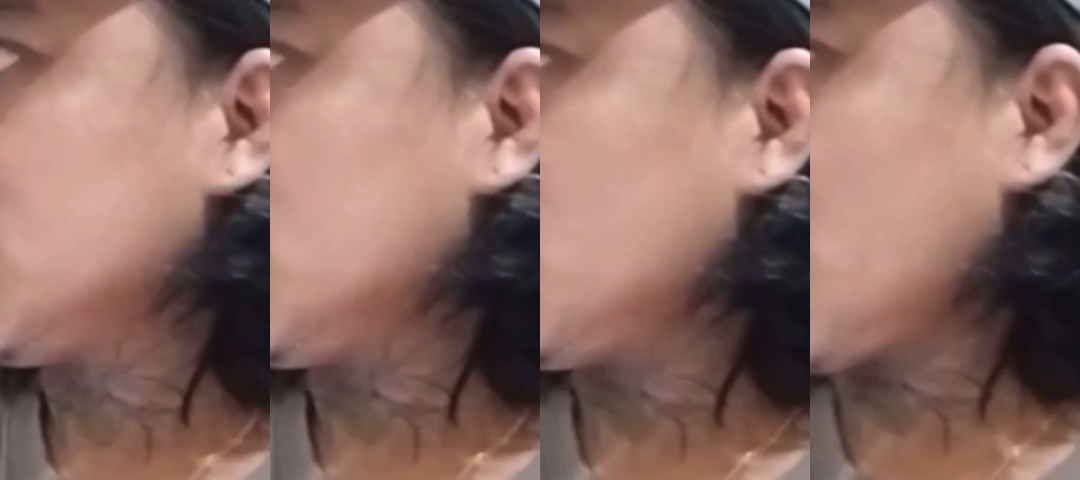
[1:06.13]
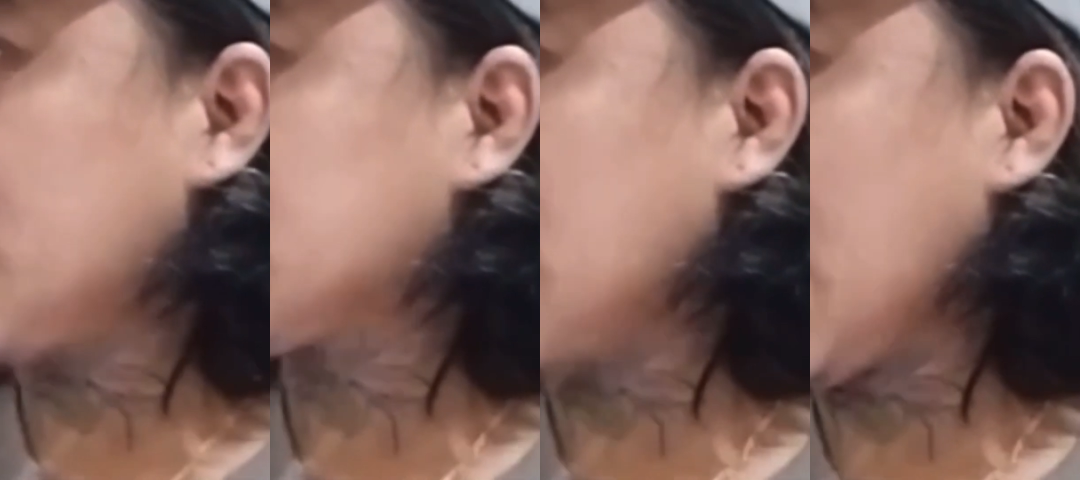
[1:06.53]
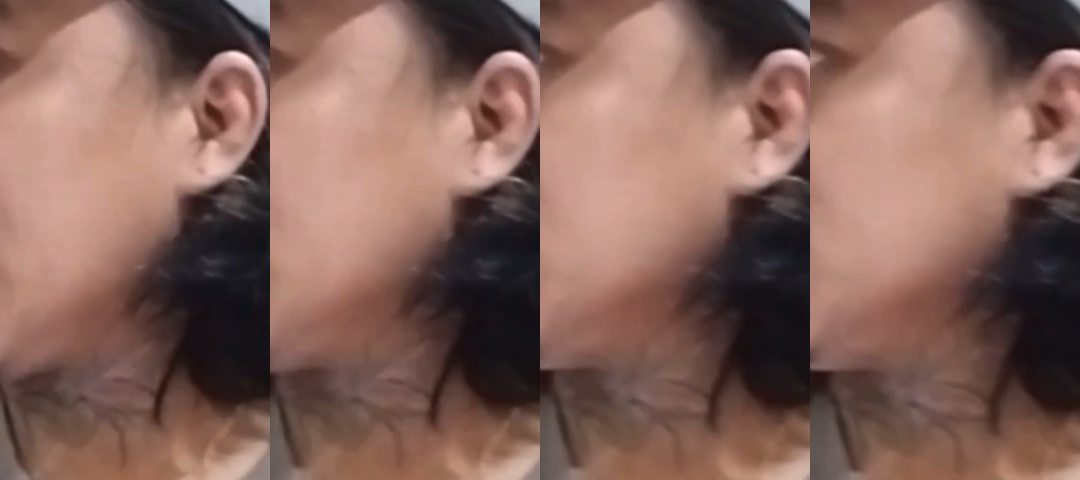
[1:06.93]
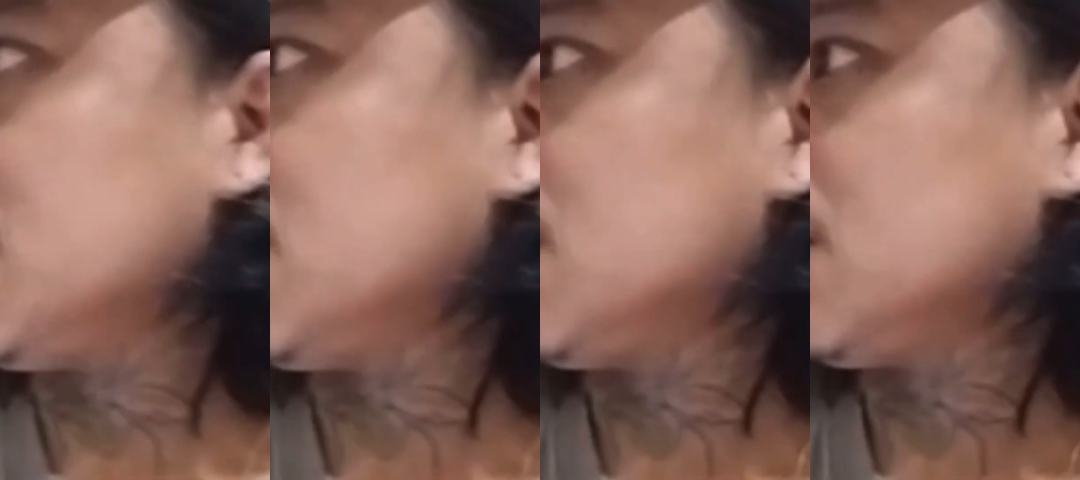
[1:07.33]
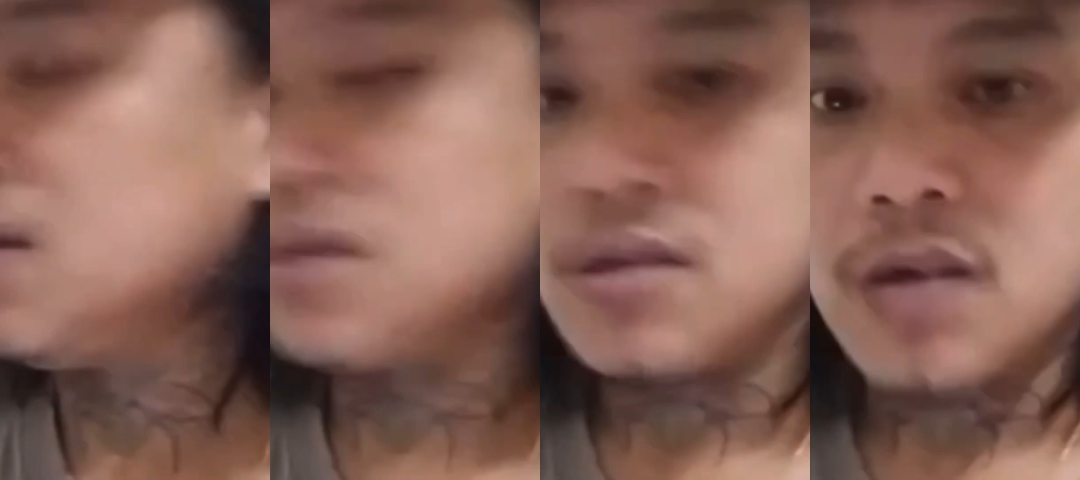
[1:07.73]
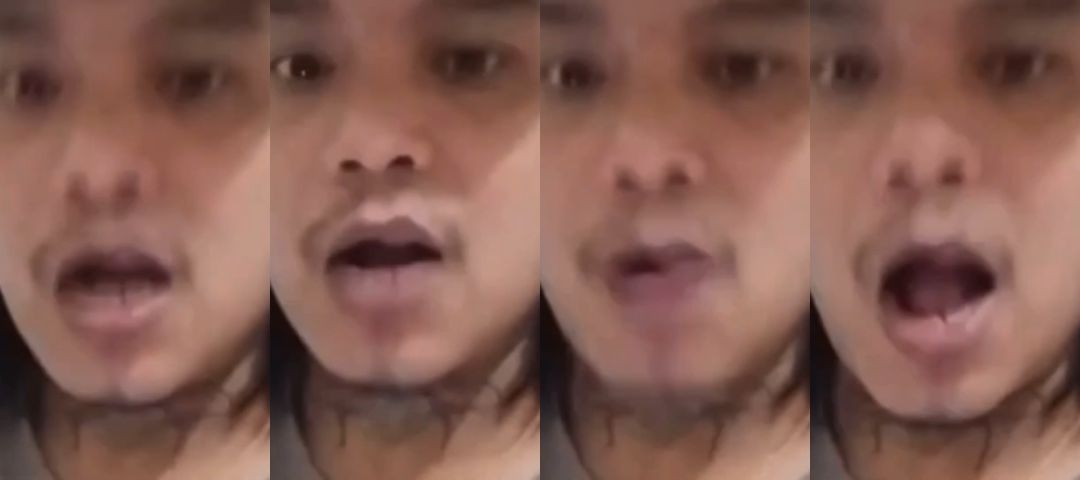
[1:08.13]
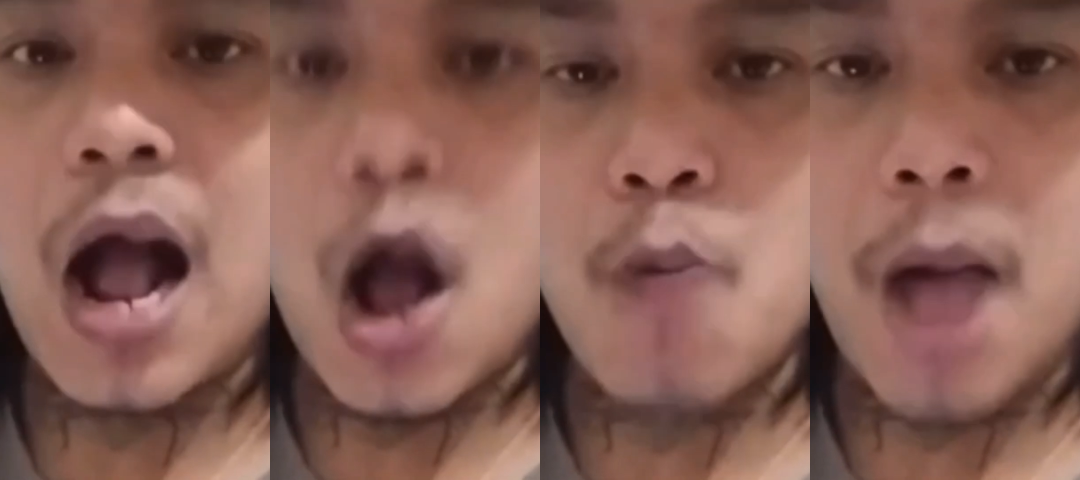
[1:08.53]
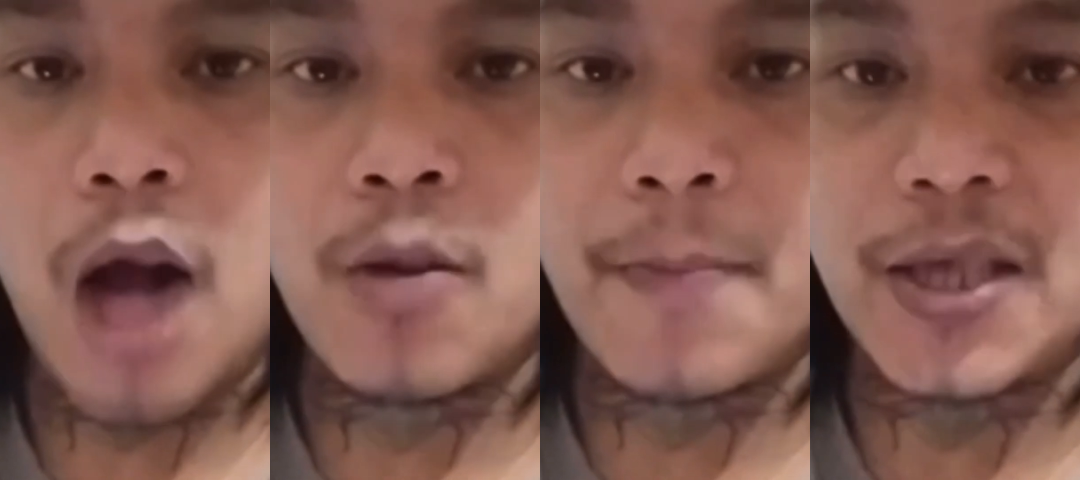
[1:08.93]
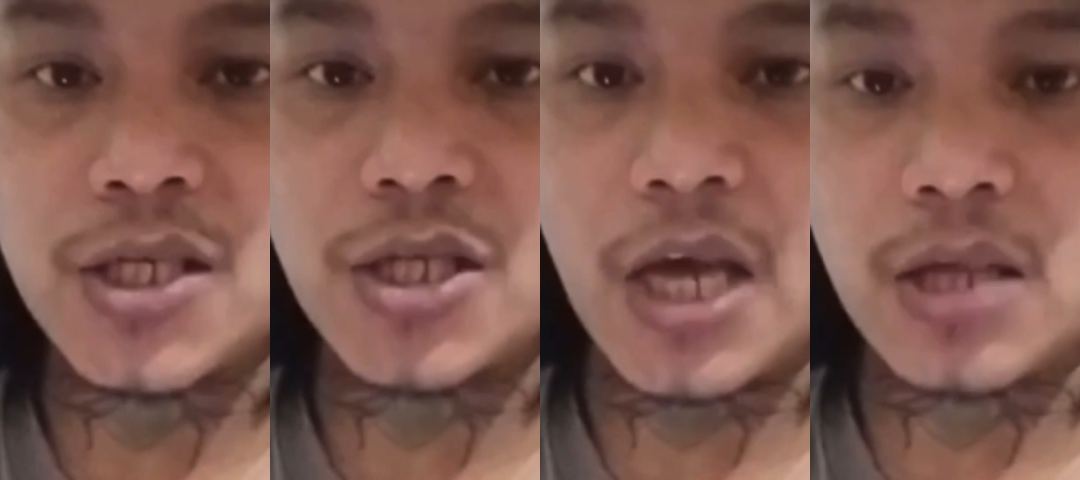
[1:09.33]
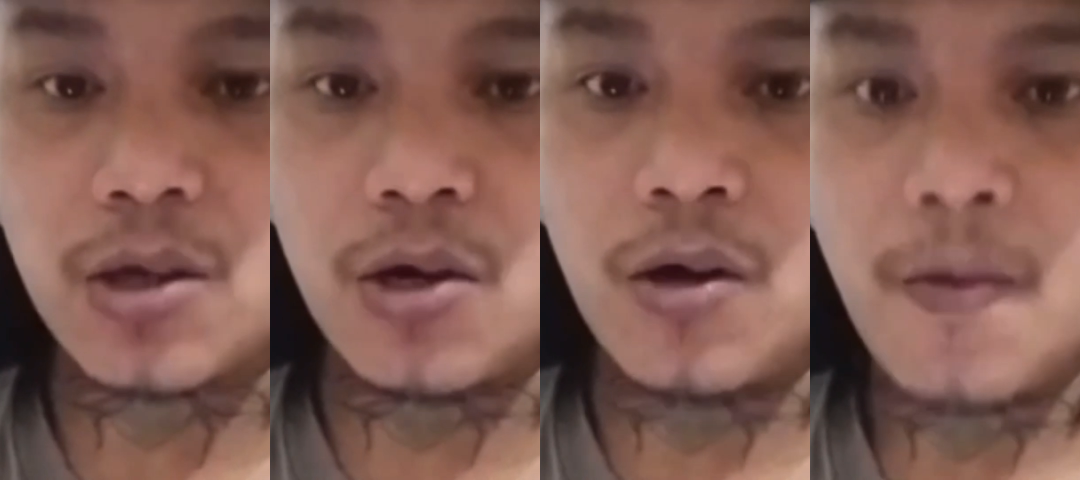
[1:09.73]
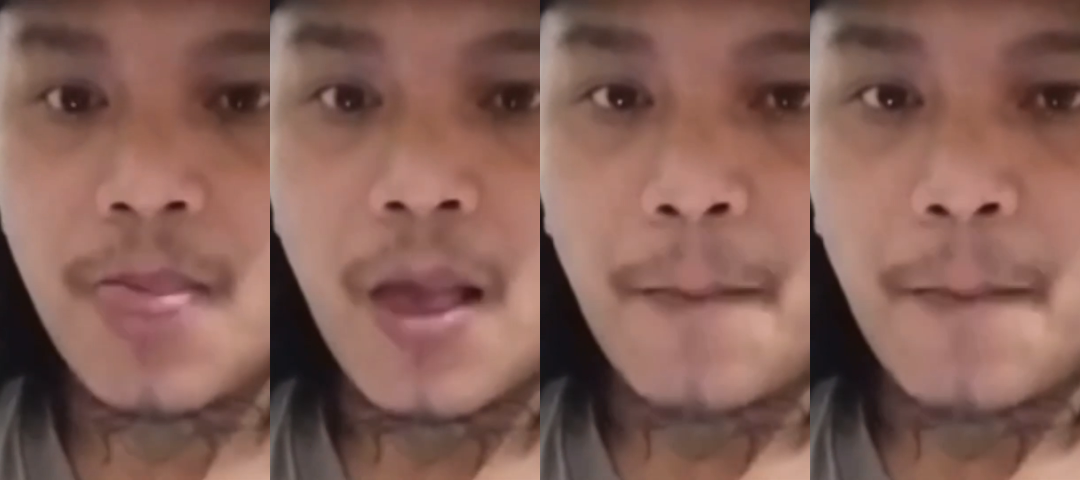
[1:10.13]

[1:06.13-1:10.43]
Wait lang. Gagawa nga ako bagong page si Jetro.